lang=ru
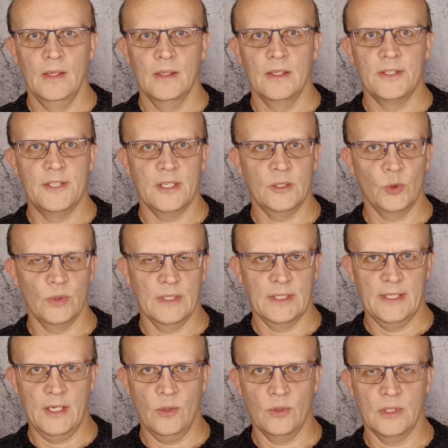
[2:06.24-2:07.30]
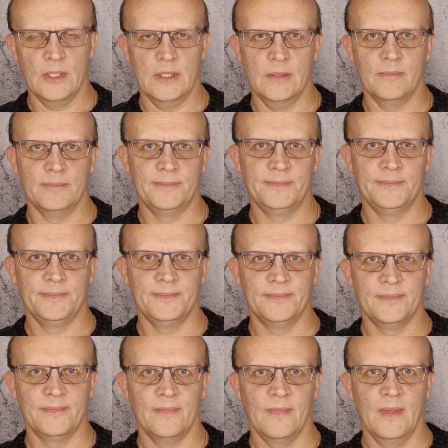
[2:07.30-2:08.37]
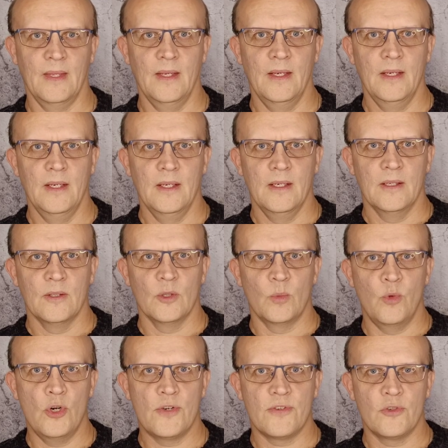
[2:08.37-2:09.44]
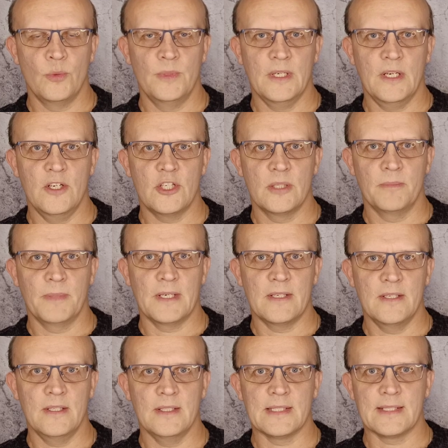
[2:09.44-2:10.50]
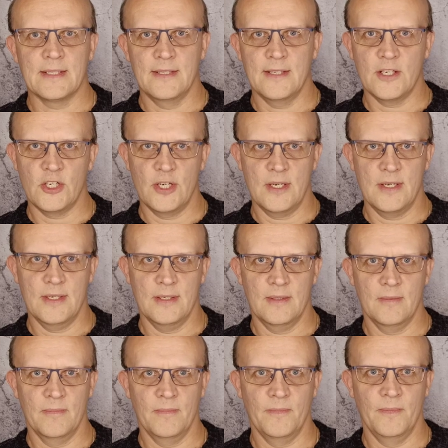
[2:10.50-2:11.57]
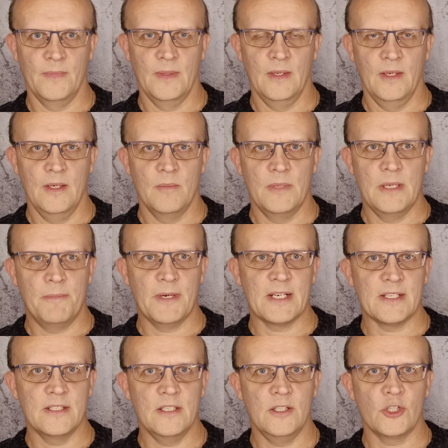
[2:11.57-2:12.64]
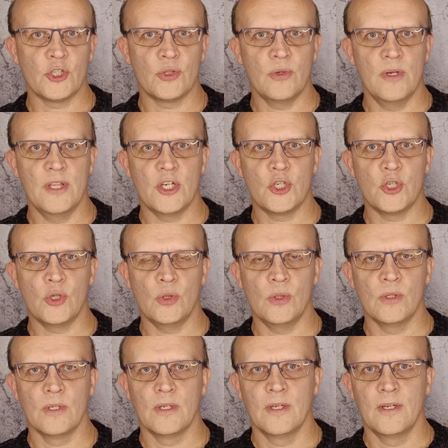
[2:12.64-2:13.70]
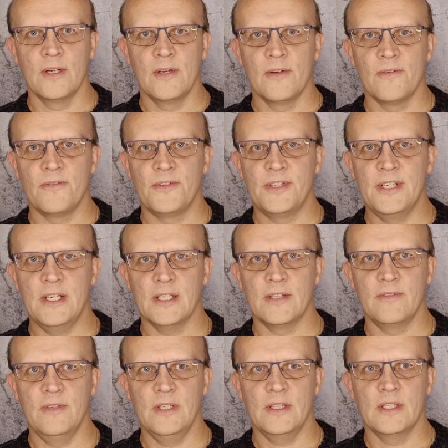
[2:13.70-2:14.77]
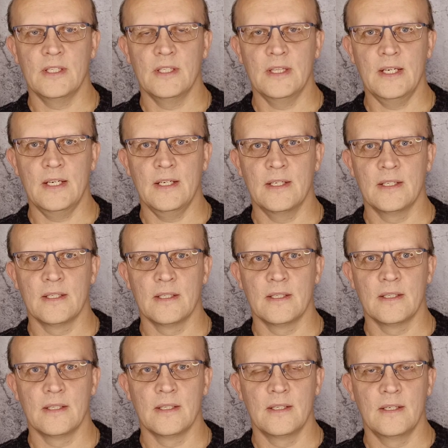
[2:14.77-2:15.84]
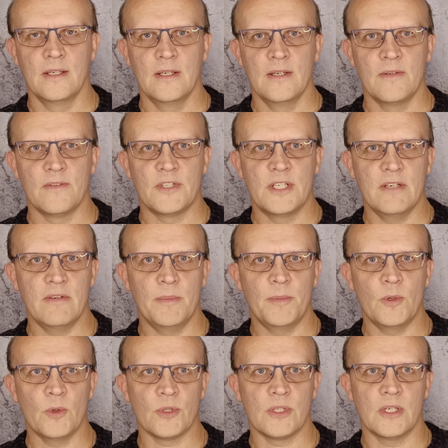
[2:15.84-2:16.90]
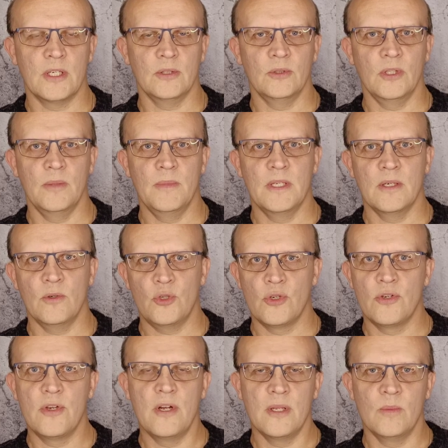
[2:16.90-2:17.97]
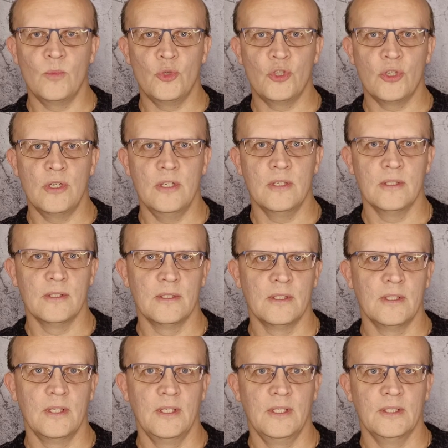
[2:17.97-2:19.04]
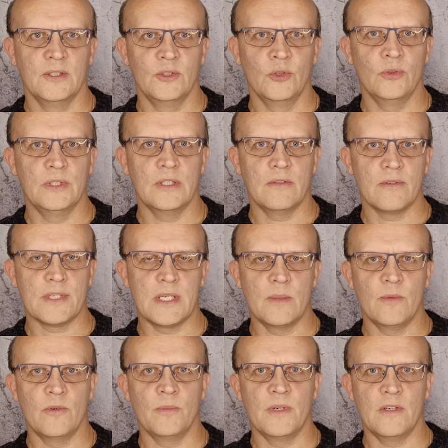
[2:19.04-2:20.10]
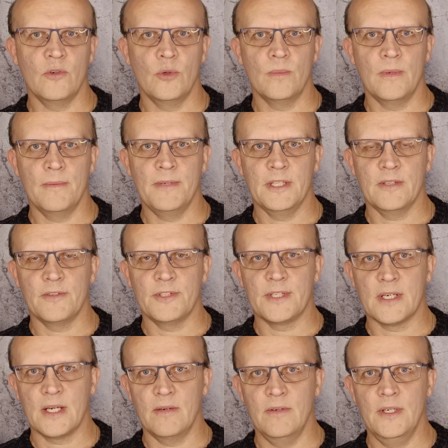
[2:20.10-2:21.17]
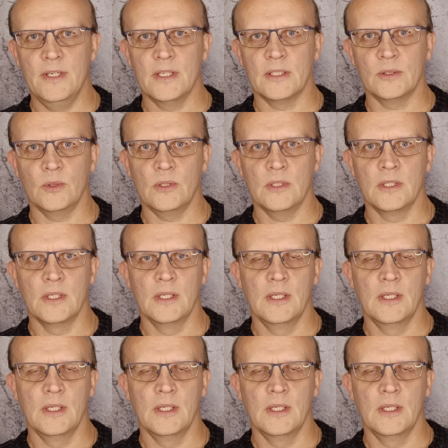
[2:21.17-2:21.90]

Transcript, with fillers: литературно одаренные. Но больше всего меня, конечно, поразило содержание. Мне показалось, что я нашел все ответы на все вопросы, которые меня очень сильно мучили до вот этого самого моего момента воцерковления, который